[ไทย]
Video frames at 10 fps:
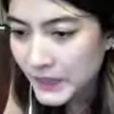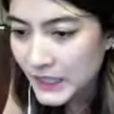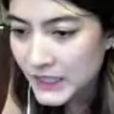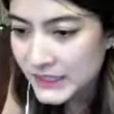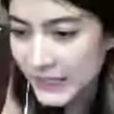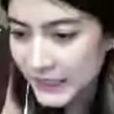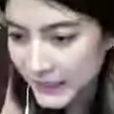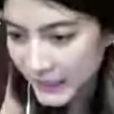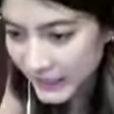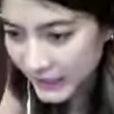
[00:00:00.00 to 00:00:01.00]
เสียง
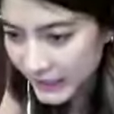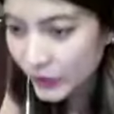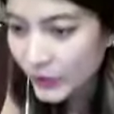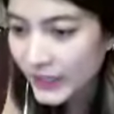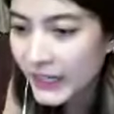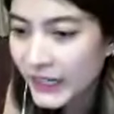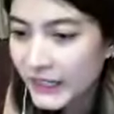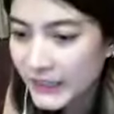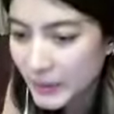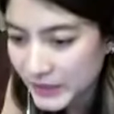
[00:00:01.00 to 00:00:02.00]
ดีโอเค
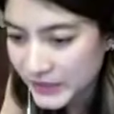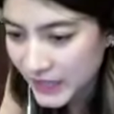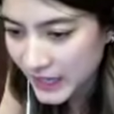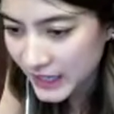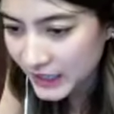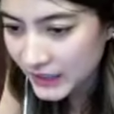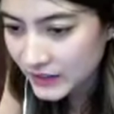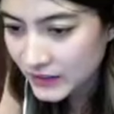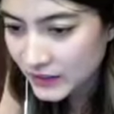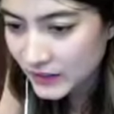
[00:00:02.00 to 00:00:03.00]
แต่ไม่ชัด
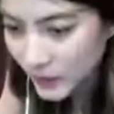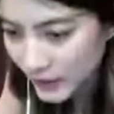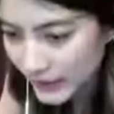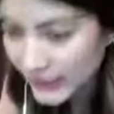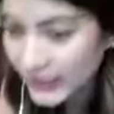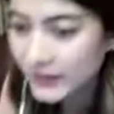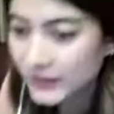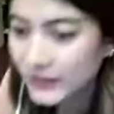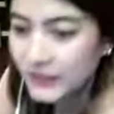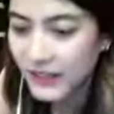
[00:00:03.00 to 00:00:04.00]
โอเค
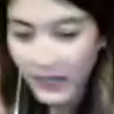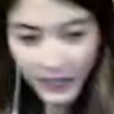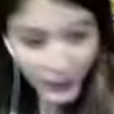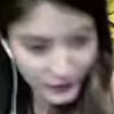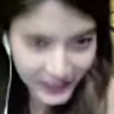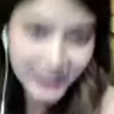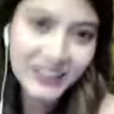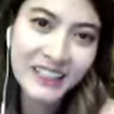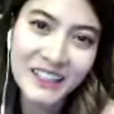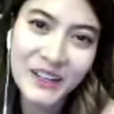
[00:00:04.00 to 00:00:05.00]
ถ้างั้นเอาเสียงดี
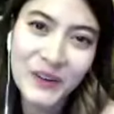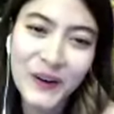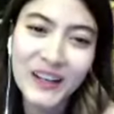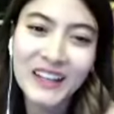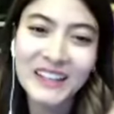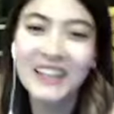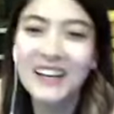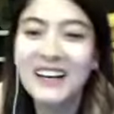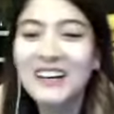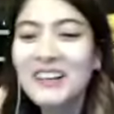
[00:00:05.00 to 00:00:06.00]
อย่างเดียวก่อนแล้วกันนะ
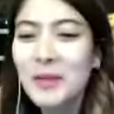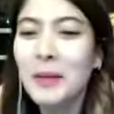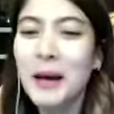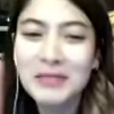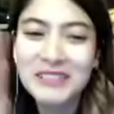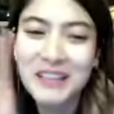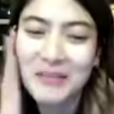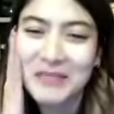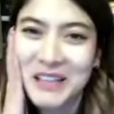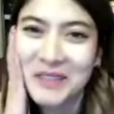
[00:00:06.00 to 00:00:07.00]
คะ ภาพในชั้น
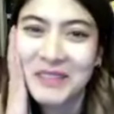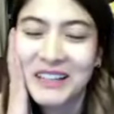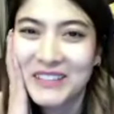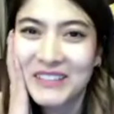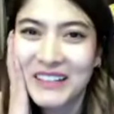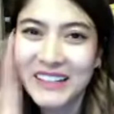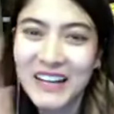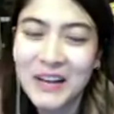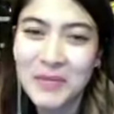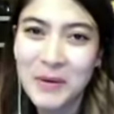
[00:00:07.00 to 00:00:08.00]
ไม่สามารถทำอะไรได้
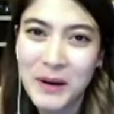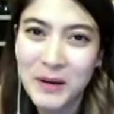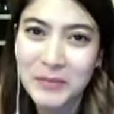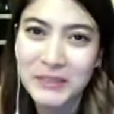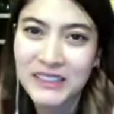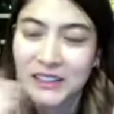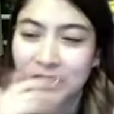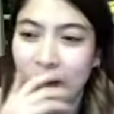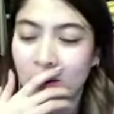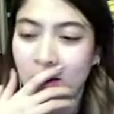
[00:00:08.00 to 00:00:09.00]
เพราะว่าเรามีแต่ก
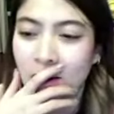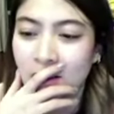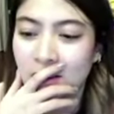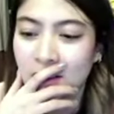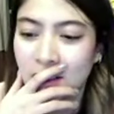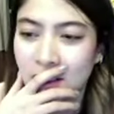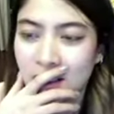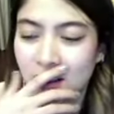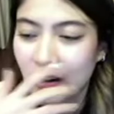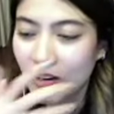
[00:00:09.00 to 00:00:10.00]
ล้องของ
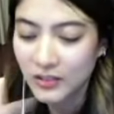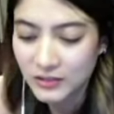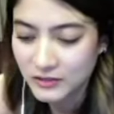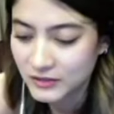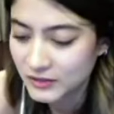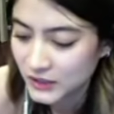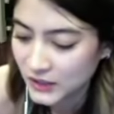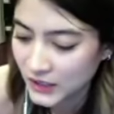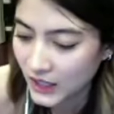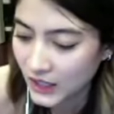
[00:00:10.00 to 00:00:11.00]
ของ
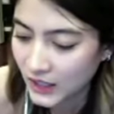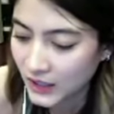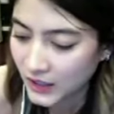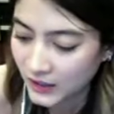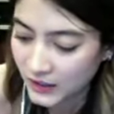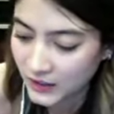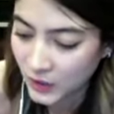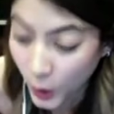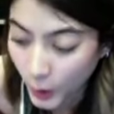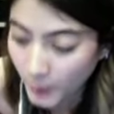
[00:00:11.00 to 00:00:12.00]
เอ่อ
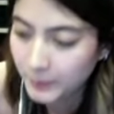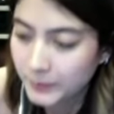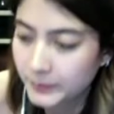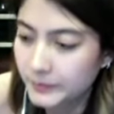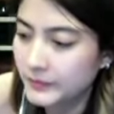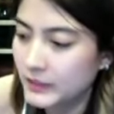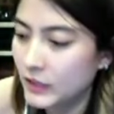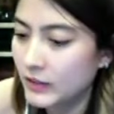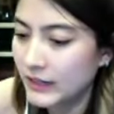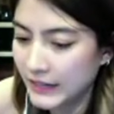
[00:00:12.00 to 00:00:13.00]
คอมเรา
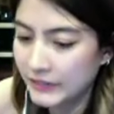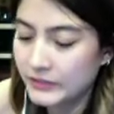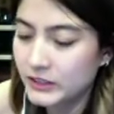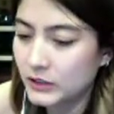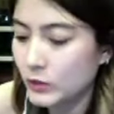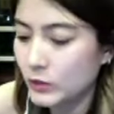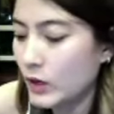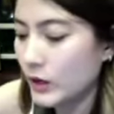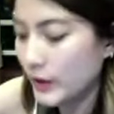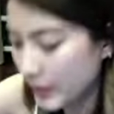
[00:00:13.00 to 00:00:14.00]
ไลฟ์จากตัว
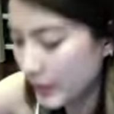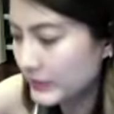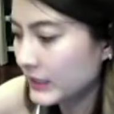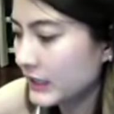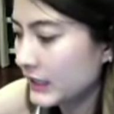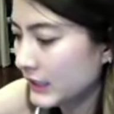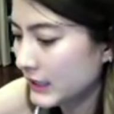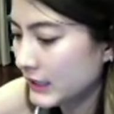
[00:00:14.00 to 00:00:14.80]
คอมนะคะ